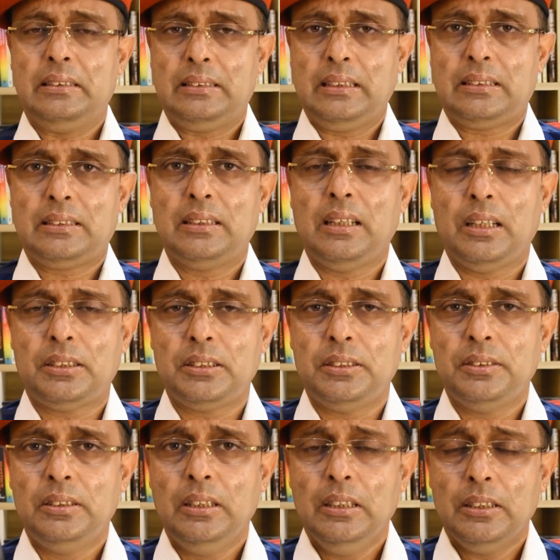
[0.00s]
রিস্ট্রাকশান আসে
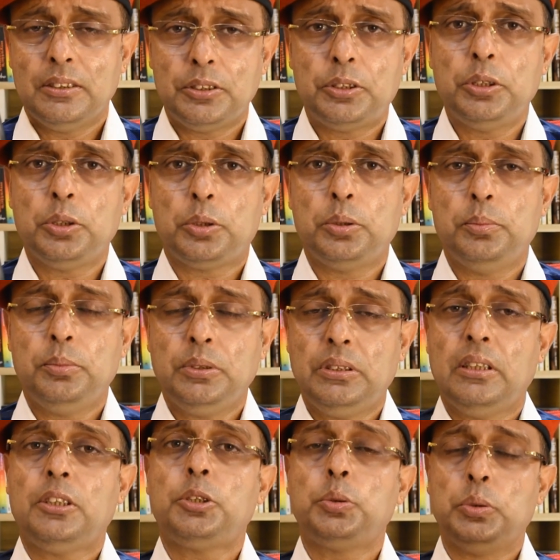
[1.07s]
যেরকম
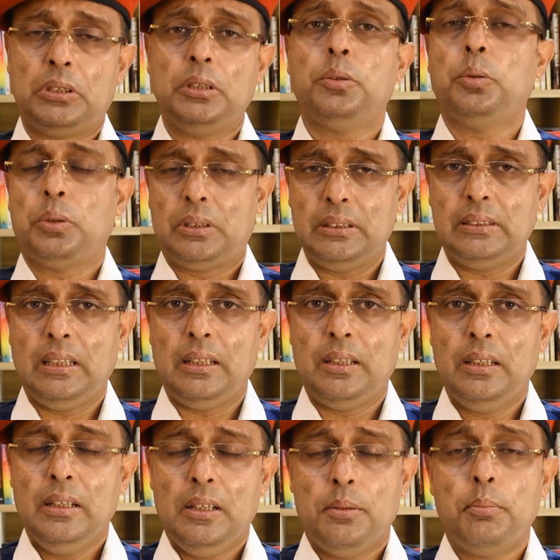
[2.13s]
যারা শুটিং করতে যায়
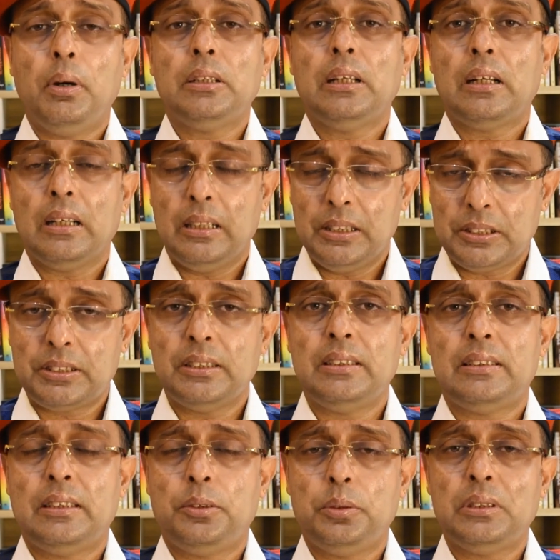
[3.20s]
বা যারা
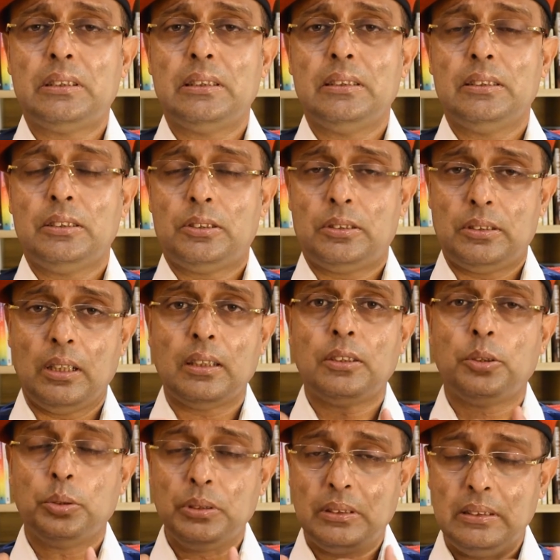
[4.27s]
আর্চারিতে রয়েছে তারা
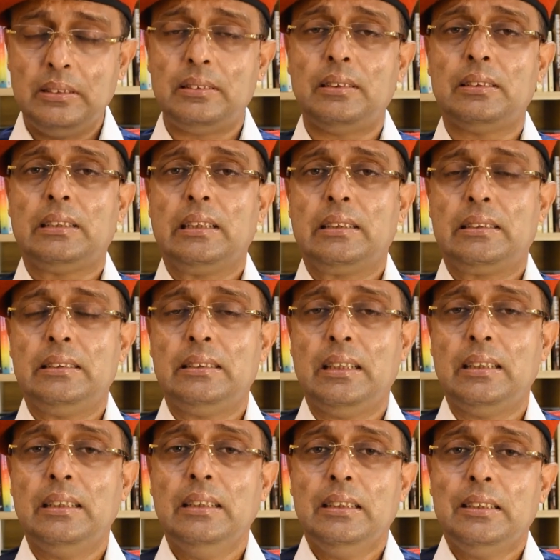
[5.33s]
যখন তীরটা ছাড়তে
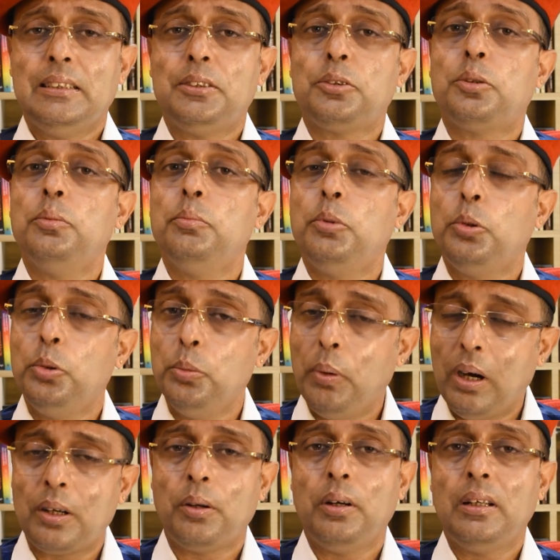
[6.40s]
যায় এরকম
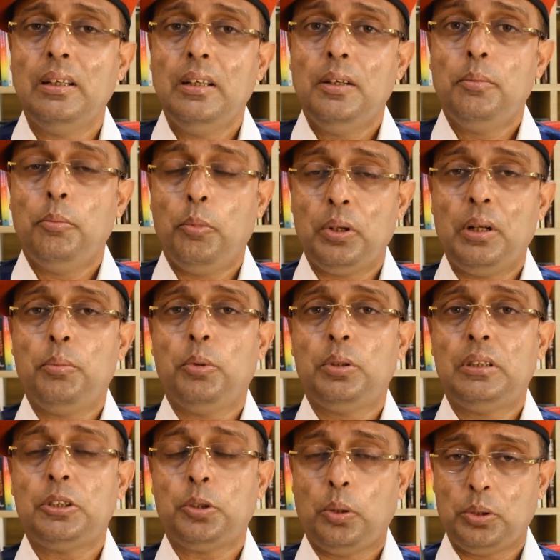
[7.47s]
বহুবার হয় মনের
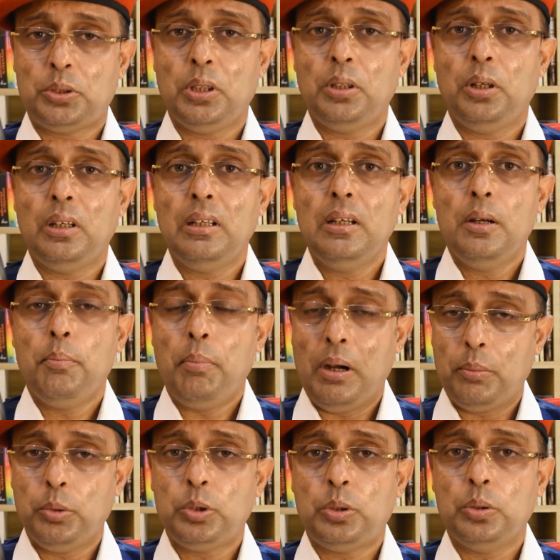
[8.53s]
মধ্যে সংশয় হয়
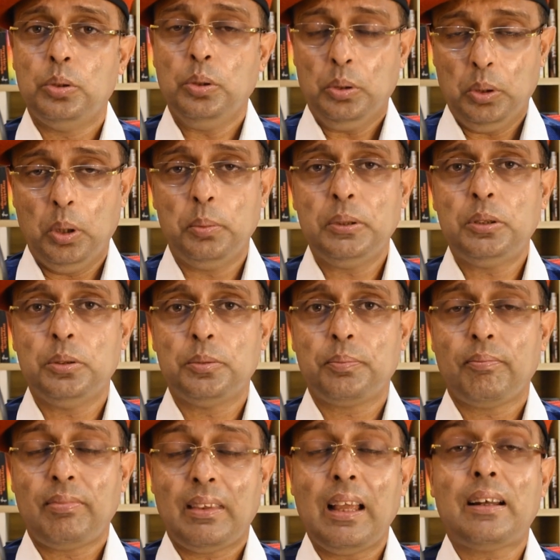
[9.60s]
পারবো তো হবে তো
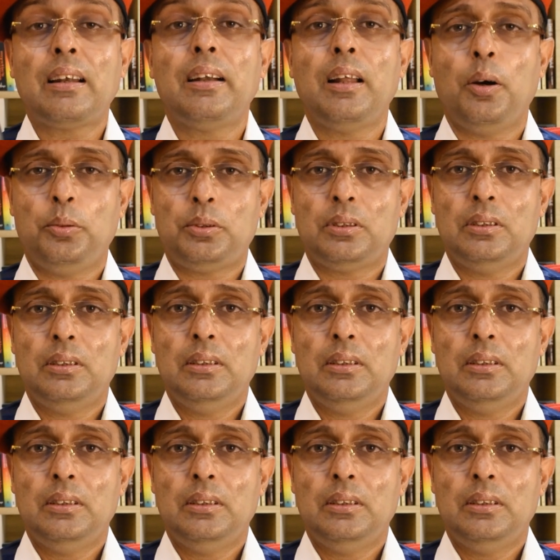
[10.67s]
একটা ডাউট